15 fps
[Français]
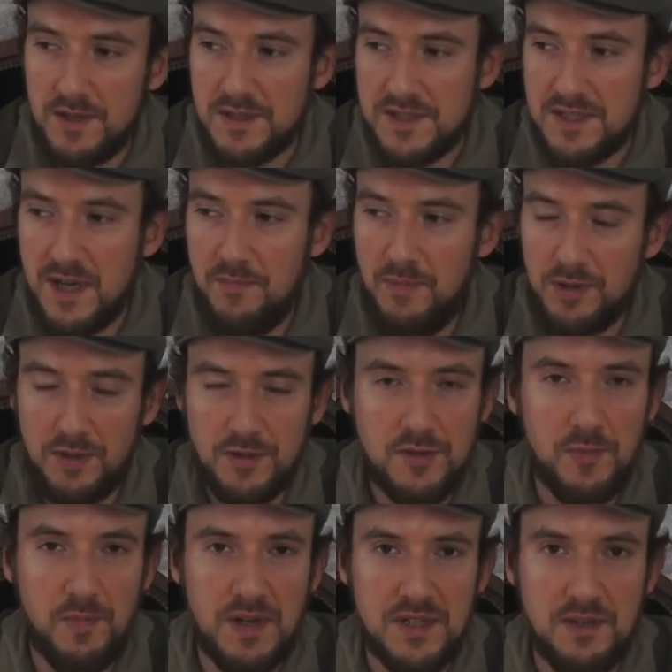c'est important de
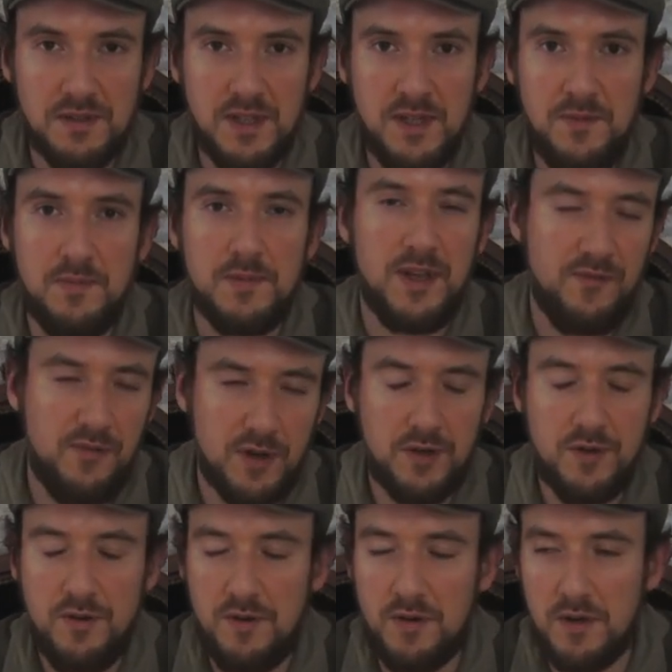se présenter, des fois
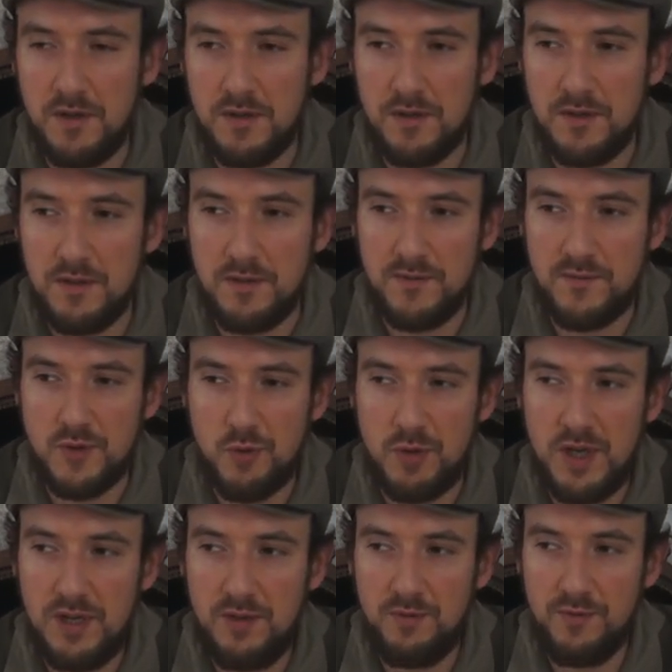que vous soyez